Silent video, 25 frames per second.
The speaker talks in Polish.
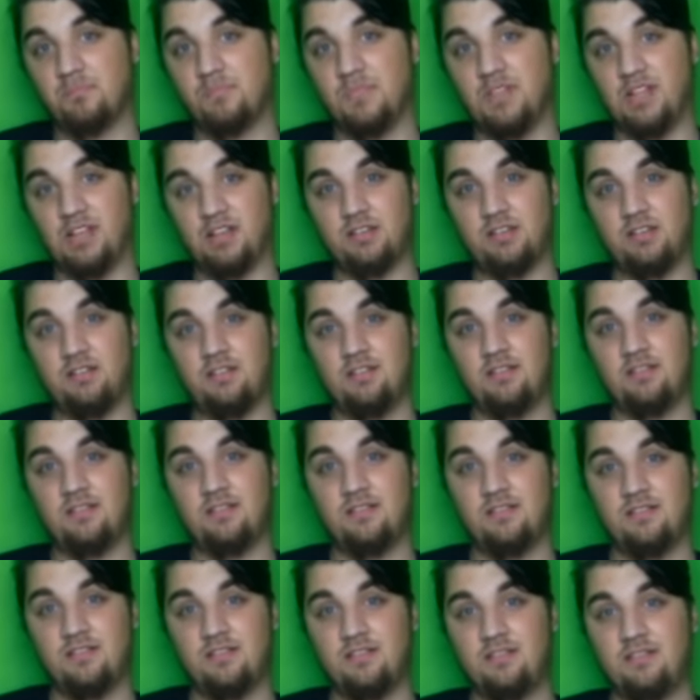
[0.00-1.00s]
Da się?
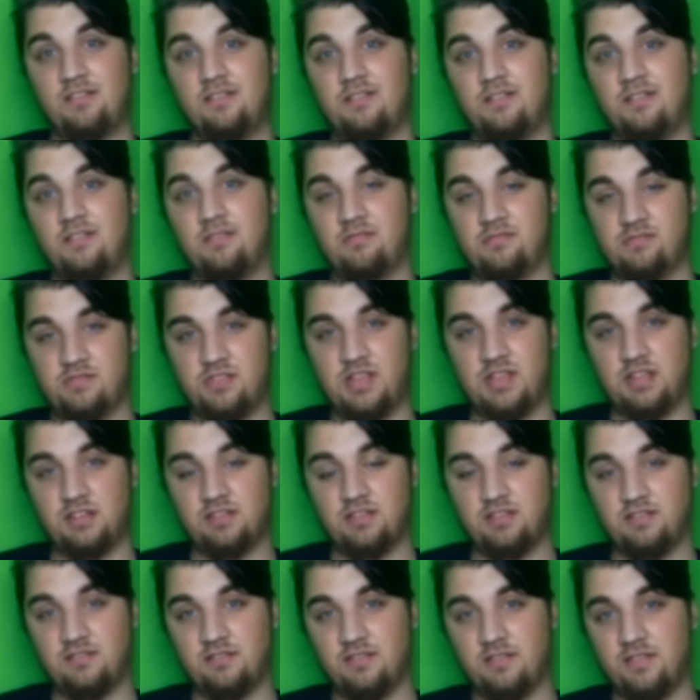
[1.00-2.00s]
Da
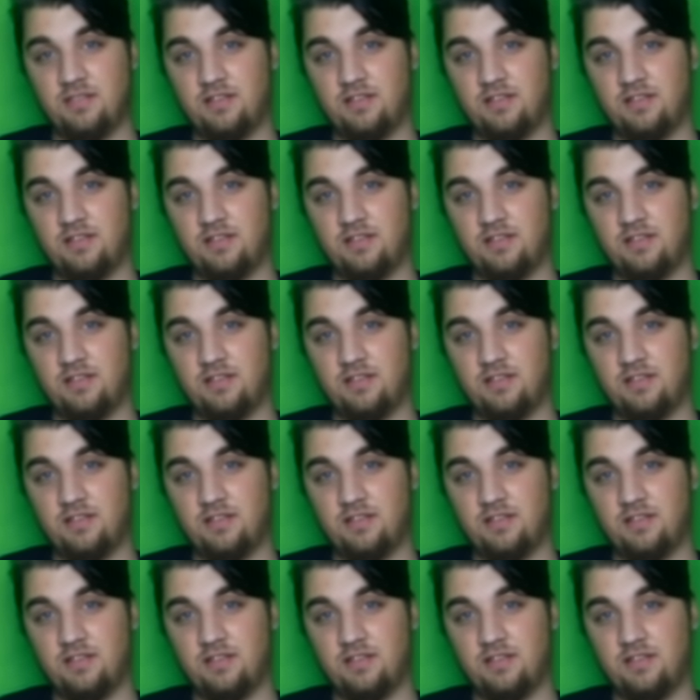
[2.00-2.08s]
się